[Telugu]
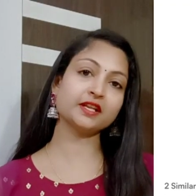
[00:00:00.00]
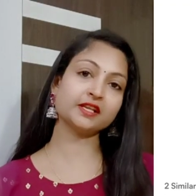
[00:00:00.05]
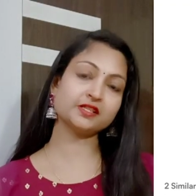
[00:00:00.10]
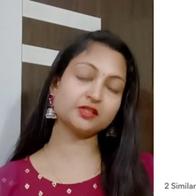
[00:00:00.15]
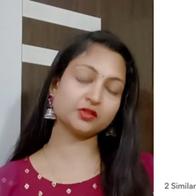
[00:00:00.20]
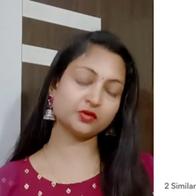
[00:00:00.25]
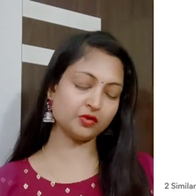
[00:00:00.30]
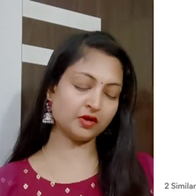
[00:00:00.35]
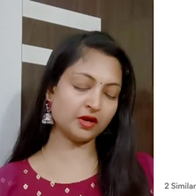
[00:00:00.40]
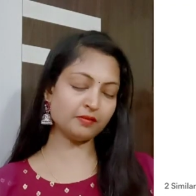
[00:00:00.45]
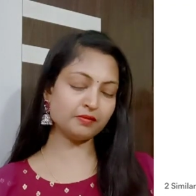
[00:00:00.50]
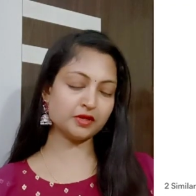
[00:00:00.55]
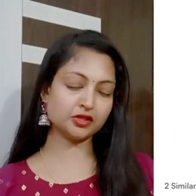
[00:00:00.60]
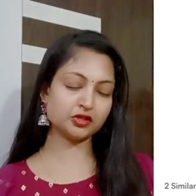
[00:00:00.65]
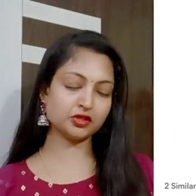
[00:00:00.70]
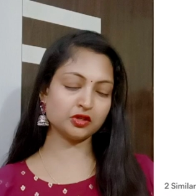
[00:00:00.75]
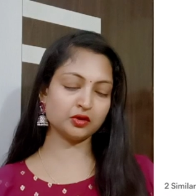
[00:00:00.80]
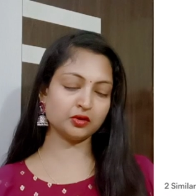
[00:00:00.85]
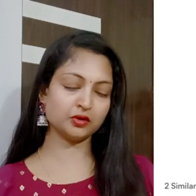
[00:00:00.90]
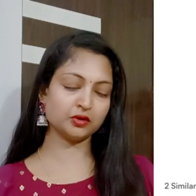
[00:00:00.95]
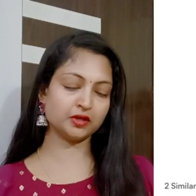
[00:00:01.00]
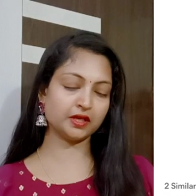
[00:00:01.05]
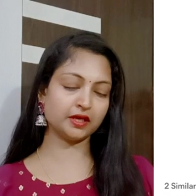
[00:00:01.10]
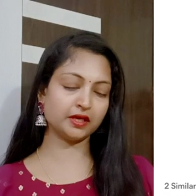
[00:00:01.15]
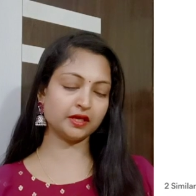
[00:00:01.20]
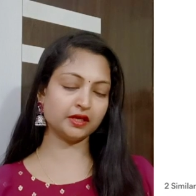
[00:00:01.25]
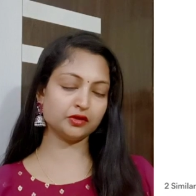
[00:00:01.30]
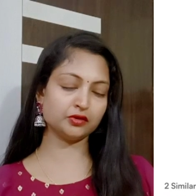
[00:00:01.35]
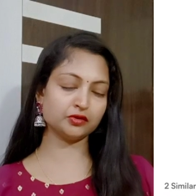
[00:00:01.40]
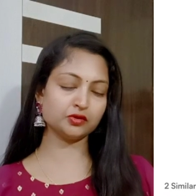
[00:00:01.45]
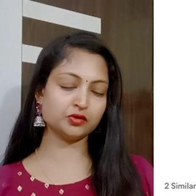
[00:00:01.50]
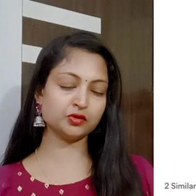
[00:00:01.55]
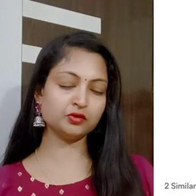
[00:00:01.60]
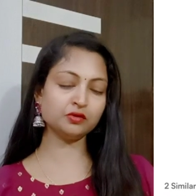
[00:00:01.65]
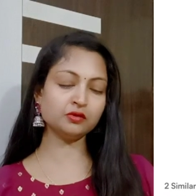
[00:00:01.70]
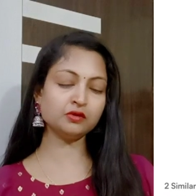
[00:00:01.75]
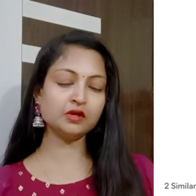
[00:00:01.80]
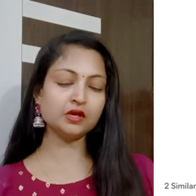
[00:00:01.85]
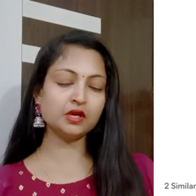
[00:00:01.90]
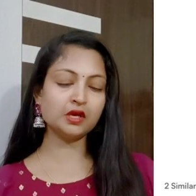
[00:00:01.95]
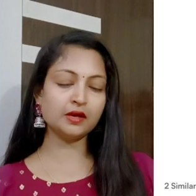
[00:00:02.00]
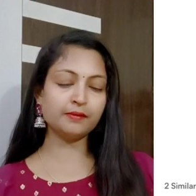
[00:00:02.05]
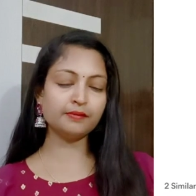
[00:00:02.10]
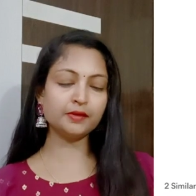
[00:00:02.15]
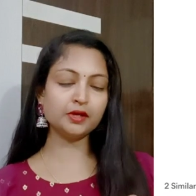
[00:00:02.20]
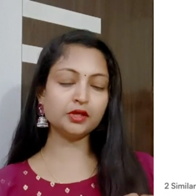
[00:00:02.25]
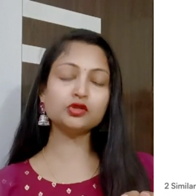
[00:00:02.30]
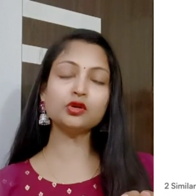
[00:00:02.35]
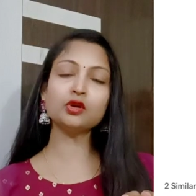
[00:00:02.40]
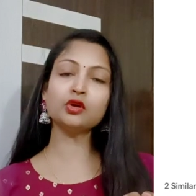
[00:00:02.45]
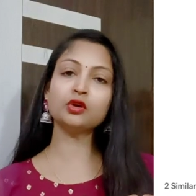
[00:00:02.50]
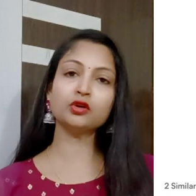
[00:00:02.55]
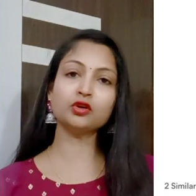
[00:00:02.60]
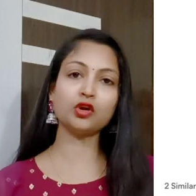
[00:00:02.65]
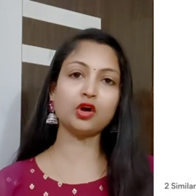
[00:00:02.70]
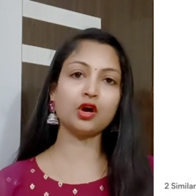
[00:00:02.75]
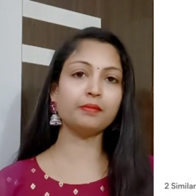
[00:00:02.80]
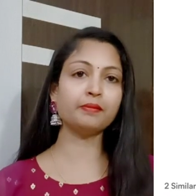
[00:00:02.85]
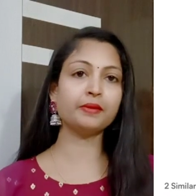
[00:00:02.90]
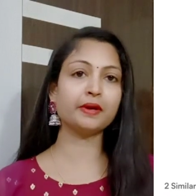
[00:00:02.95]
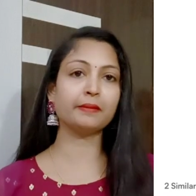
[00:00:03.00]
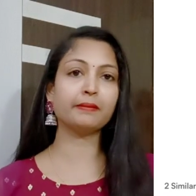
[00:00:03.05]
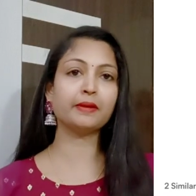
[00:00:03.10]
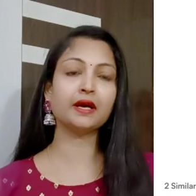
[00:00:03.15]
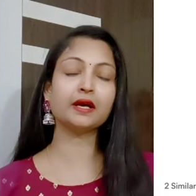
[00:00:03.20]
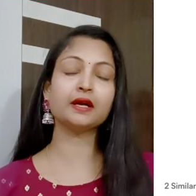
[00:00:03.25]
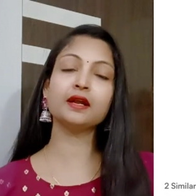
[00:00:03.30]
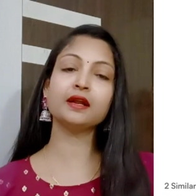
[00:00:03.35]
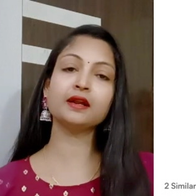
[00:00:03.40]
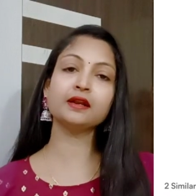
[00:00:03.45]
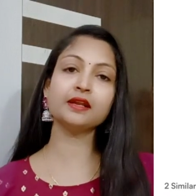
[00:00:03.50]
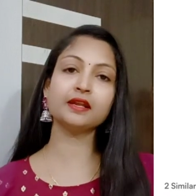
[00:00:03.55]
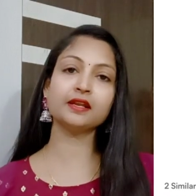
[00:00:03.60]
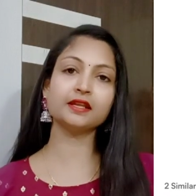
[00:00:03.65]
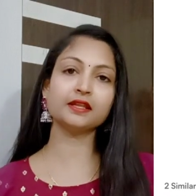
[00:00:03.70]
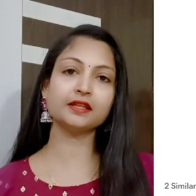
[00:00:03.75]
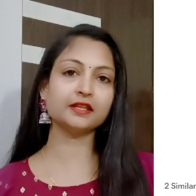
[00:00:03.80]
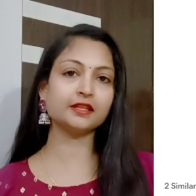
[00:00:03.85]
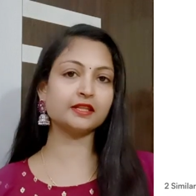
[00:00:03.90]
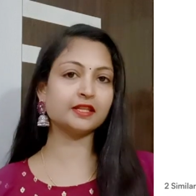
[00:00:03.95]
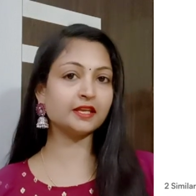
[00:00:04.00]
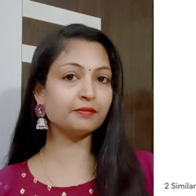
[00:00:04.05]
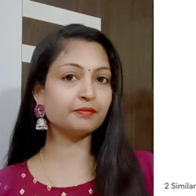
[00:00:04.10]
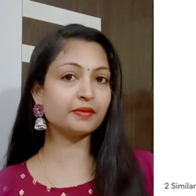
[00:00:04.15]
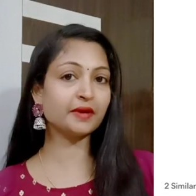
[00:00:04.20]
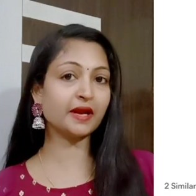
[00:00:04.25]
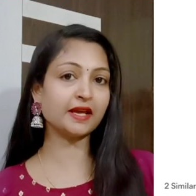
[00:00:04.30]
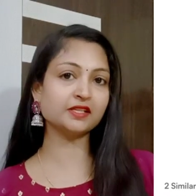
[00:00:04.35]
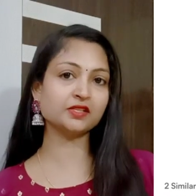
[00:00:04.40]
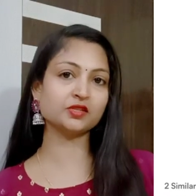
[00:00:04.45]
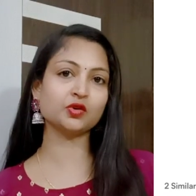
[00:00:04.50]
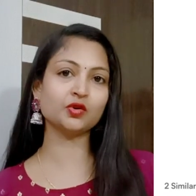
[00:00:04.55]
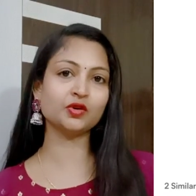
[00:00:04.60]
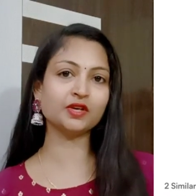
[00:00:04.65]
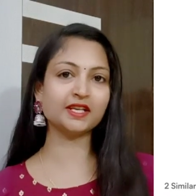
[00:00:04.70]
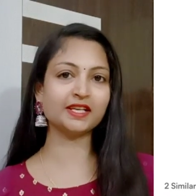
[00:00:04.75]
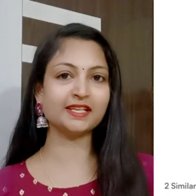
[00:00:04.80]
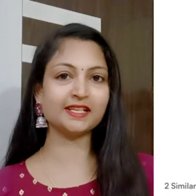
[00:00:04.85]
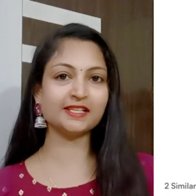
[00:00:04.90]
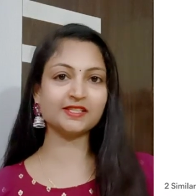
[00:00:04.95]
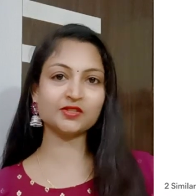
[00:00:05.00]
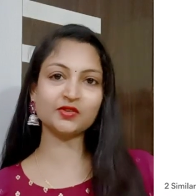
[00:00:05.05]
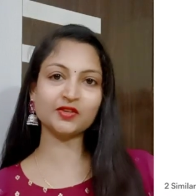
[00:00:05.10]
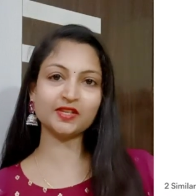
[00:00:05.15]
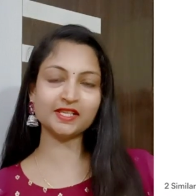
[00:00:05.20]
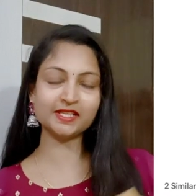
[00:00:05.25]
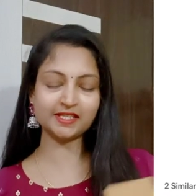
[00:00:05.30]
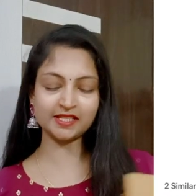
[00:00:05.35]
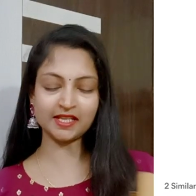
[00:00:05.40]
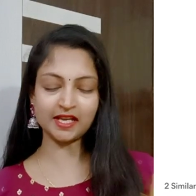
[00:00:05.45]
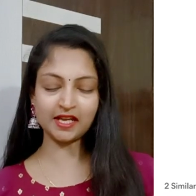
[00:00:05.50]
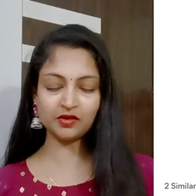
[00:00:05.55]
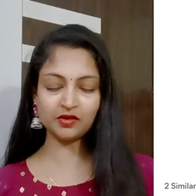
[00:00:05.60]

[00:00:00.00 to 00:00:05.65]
కూడా మీషోలోదే ఈరోజు మీషోలో టాప్ అనమాట నేను ఇది దీని ప్రైస్ కోడ్ డీటెయిల్స్ కూడా ఇస్తాను